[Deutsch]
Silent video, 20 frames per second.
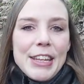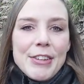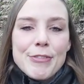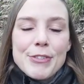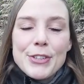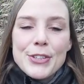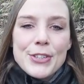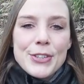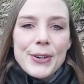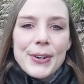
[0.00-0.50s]

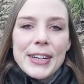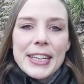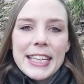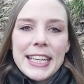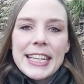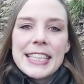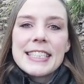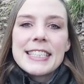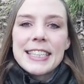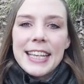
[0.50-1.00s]
Ich wünsche
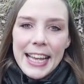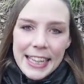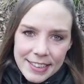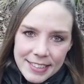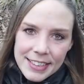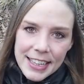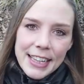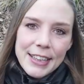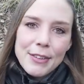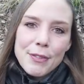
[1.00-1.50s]
euch jetzt
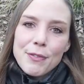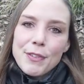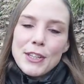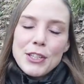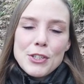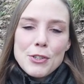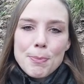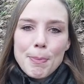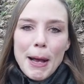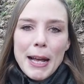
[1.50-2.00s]
ganz, ganz
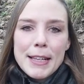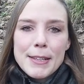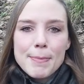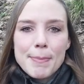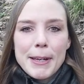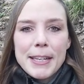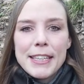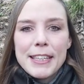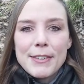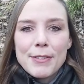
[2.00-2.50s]
viel
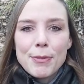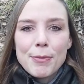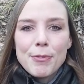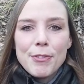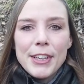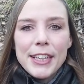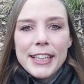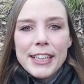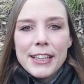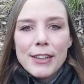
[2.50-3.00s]
Spaß bei
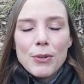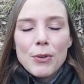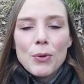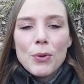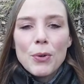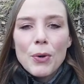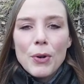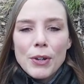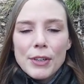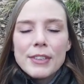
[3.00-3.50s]
diesem
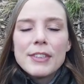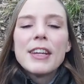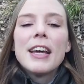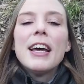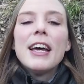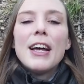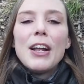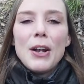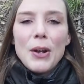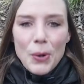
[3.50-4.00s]
Video und
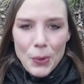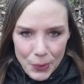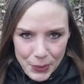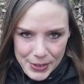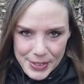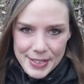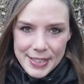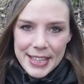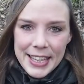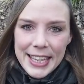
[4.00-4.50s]

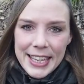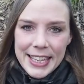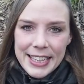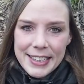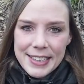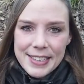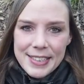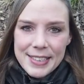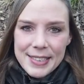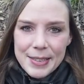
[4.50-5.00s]
los
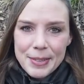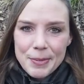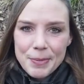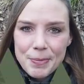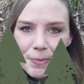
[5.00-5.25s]
geht's!